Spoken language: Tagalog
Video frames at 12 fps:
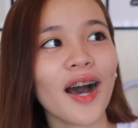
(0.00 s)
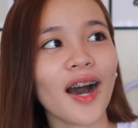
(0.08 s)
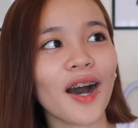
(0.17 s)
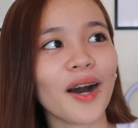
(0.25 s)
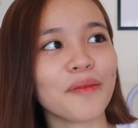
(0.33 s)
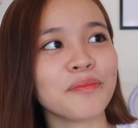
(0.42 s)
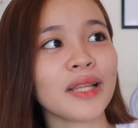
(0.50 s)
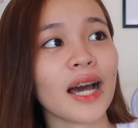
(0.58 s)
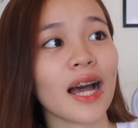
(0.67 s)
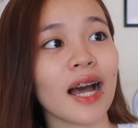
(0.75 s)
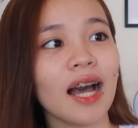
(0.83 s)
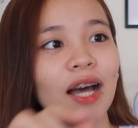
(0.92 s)
Um,
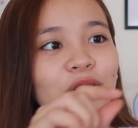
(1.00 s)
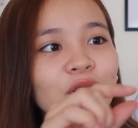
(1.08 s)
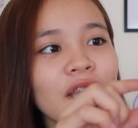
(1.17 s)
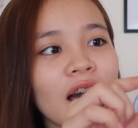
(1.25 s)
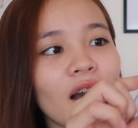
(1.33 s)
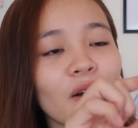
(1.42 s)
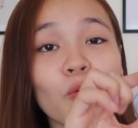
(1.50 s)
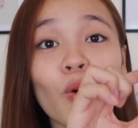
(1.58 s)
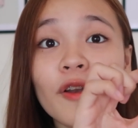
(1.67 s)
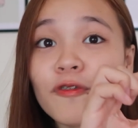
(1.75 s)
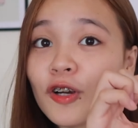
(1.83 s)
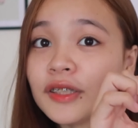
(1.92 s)
naka, ano na,
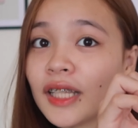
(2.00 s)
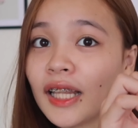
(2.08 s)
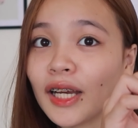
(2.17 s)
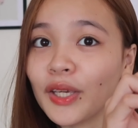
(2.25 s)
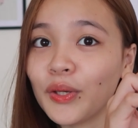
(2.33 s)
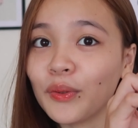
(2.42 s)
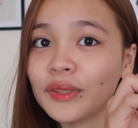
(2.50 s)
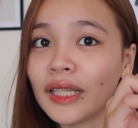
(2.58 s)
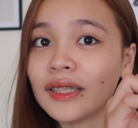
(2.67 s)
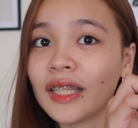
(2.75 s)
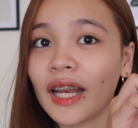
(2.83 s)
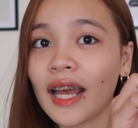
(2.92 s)
one-fourth na lang yung
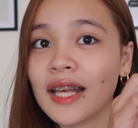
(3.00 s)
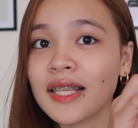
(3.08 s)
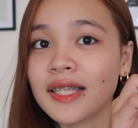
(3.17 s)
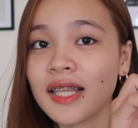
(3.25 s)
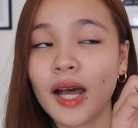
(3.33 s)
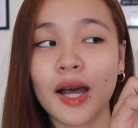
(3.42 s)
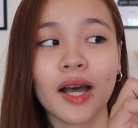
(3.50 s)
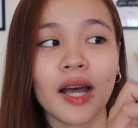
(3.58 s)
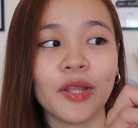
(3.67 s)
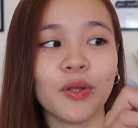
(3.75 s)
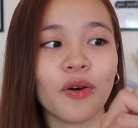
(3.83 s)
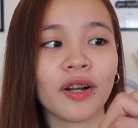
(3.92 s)
natira sa,
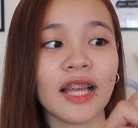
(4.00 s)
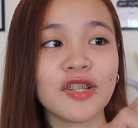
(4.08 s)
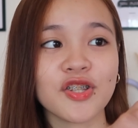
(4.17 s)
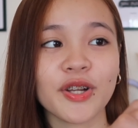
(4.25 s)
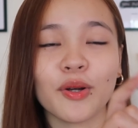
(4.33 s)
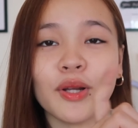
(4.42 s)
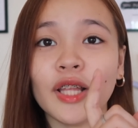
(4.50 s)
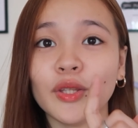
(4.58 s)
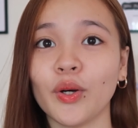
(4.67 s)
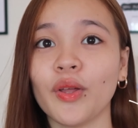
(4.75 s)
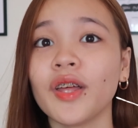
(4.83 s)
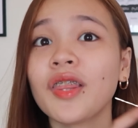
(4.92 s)
ano, cleanser ko
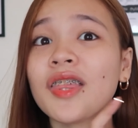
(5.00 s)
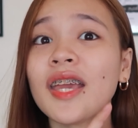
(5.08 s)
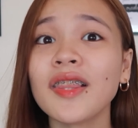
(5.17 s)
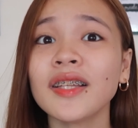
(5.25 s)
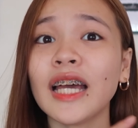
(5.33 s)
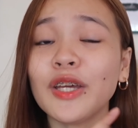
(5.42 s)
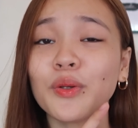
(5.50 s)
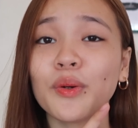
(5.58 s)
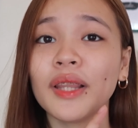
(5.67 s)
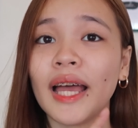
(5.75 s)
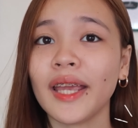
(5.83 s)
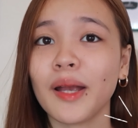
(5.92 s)
na to. The thing that I
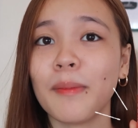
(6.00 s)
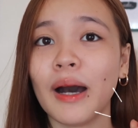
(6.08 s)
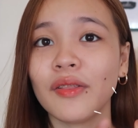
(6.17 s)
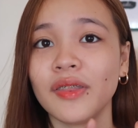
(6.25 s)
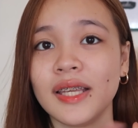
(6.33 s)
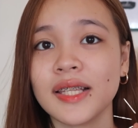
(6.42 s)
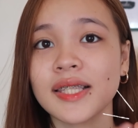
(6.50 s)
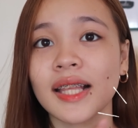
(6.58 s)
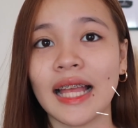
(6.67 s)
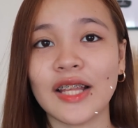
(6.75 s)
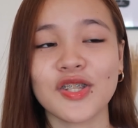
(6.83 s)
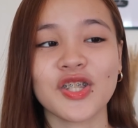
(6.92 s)
don't like about this
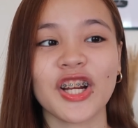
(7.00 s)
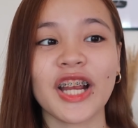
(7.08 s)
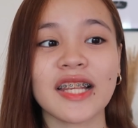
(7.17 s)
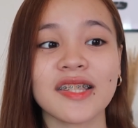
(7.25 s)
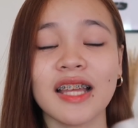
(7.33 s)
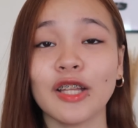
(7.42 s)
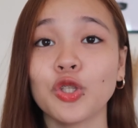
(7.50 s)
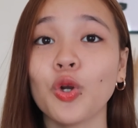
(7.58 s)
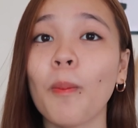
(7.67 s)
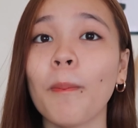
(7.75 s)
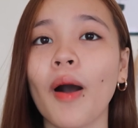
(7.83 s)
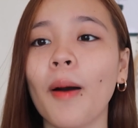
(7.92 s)
cleanser is that
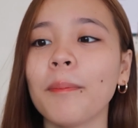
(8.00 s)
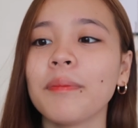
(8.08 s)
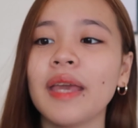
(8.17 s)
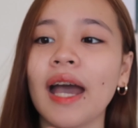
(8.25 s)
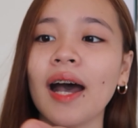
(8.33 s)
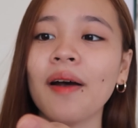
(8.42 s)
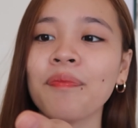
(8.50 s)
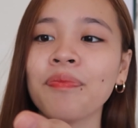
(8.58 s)
yung pump niya,